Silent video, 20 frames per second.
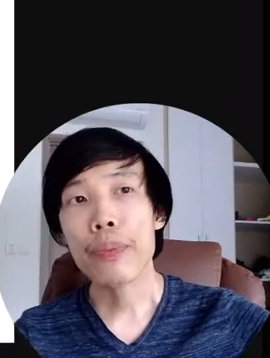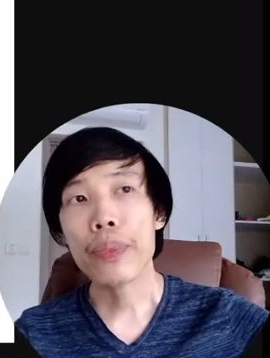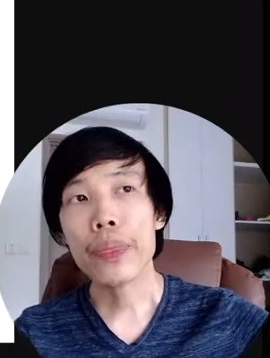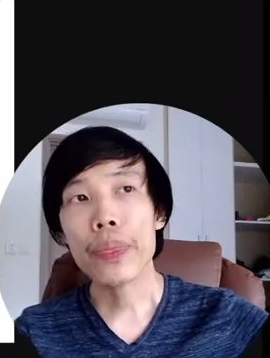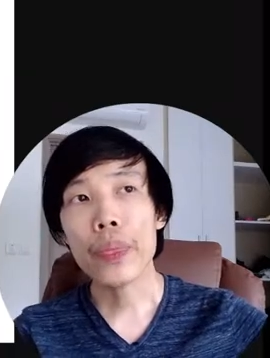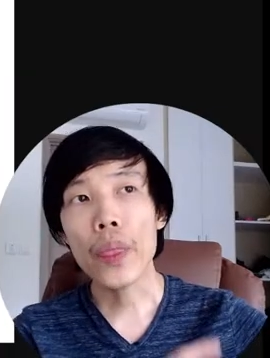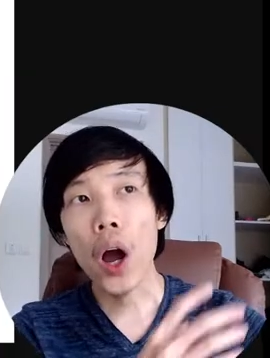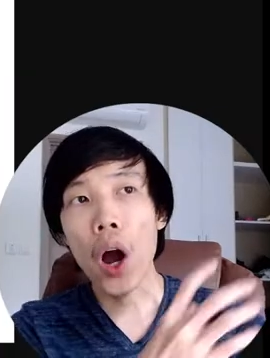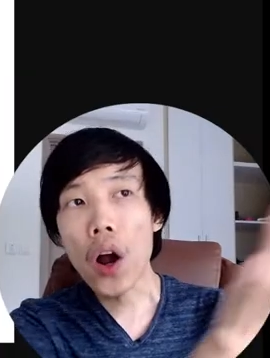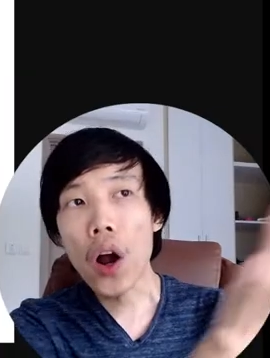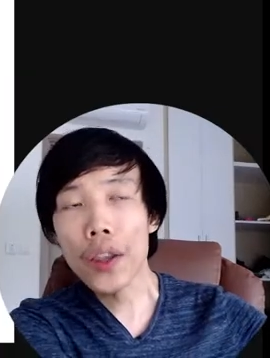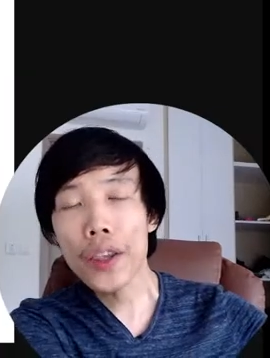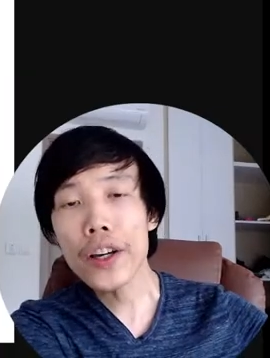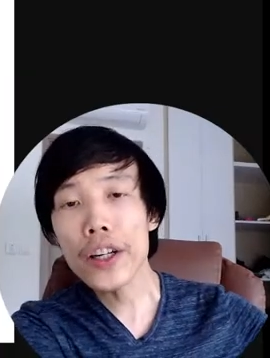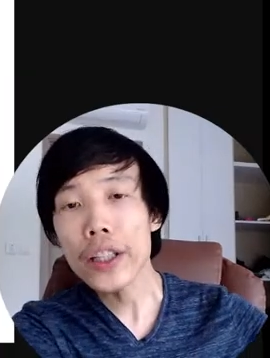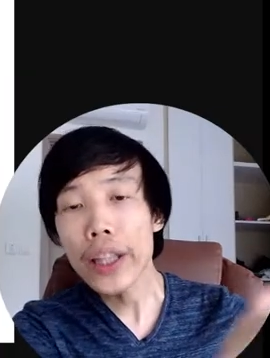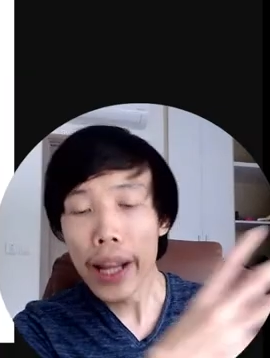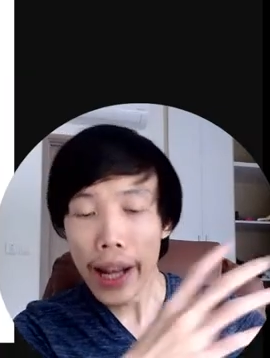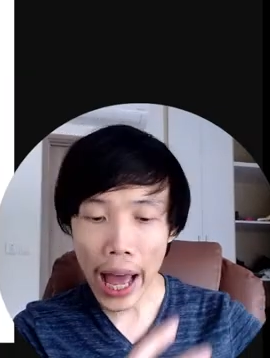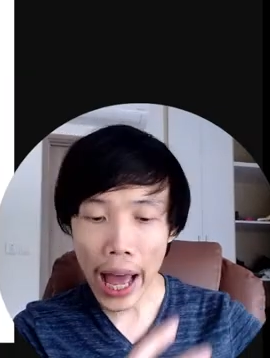nó
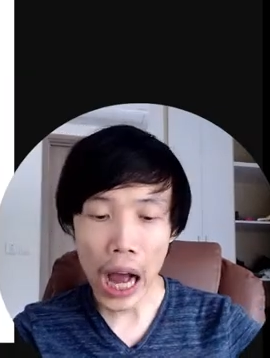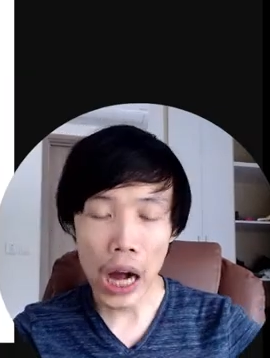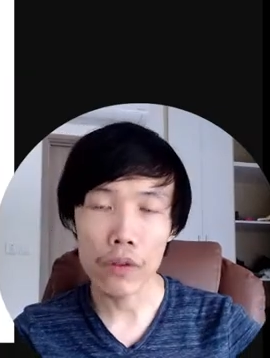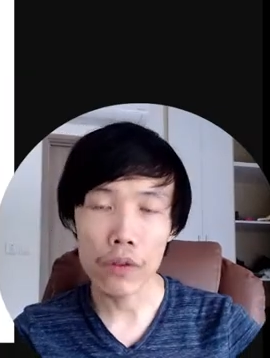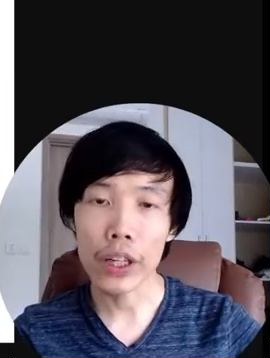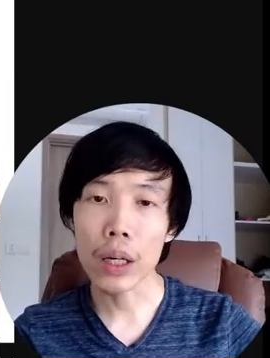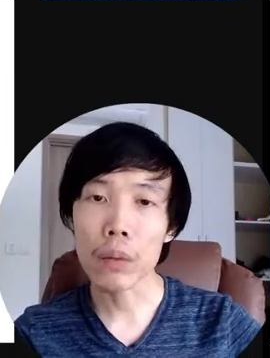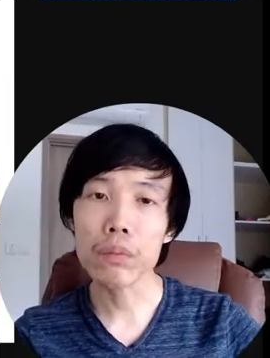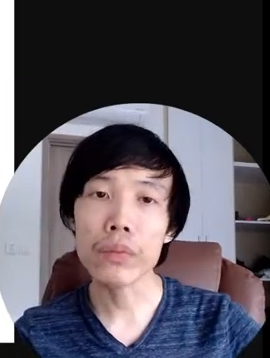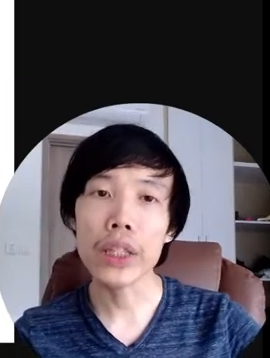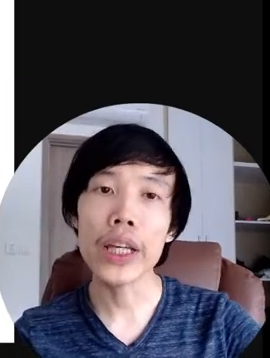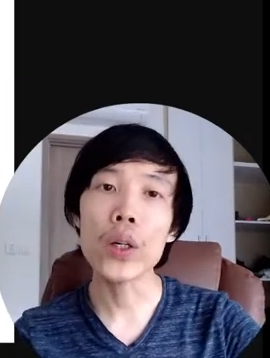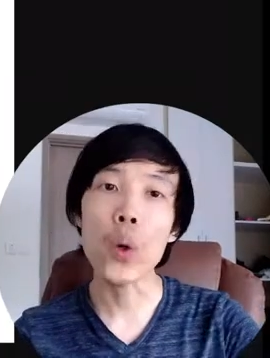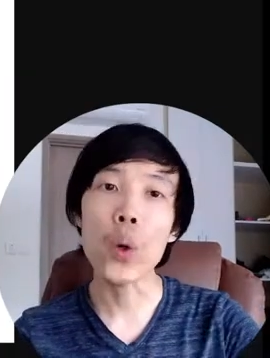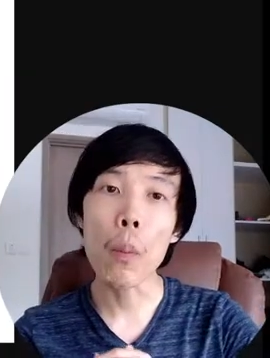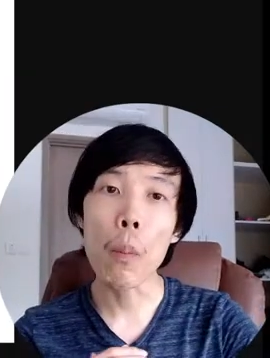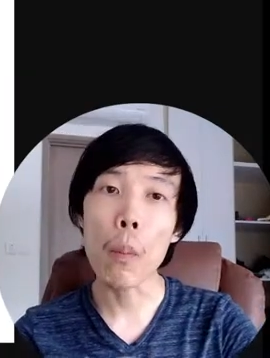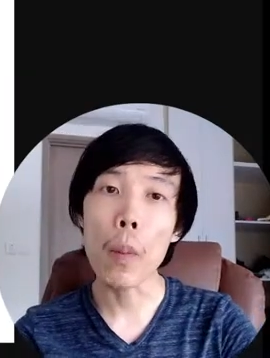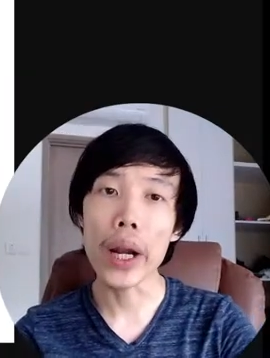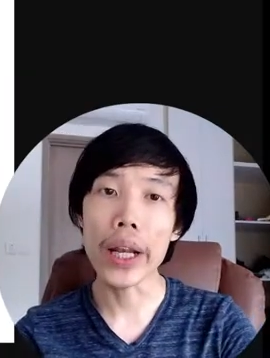như thế nào với công ty của
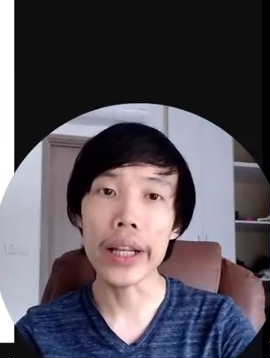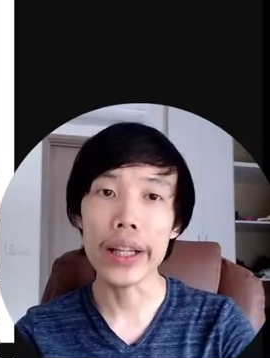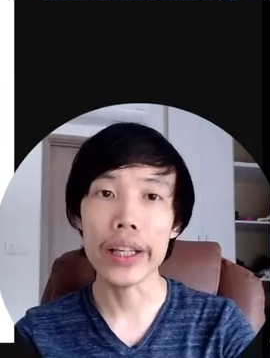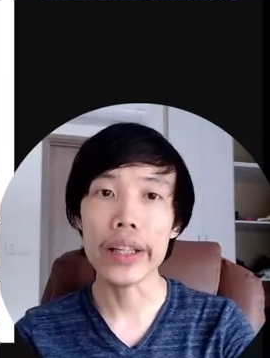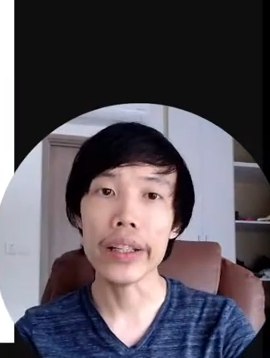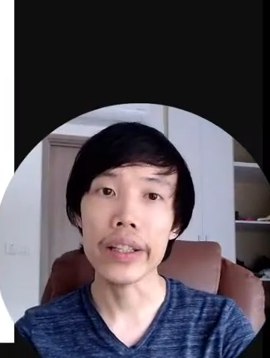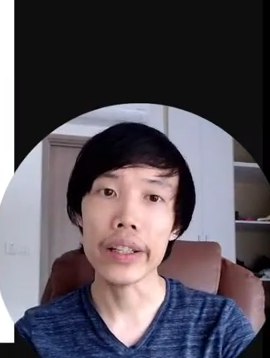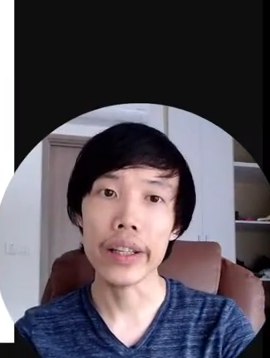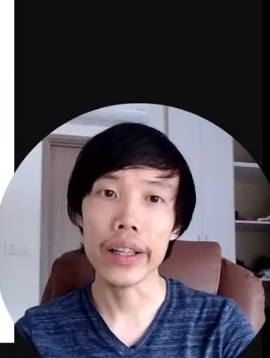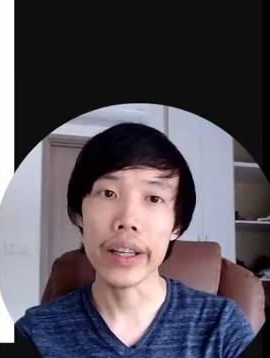mình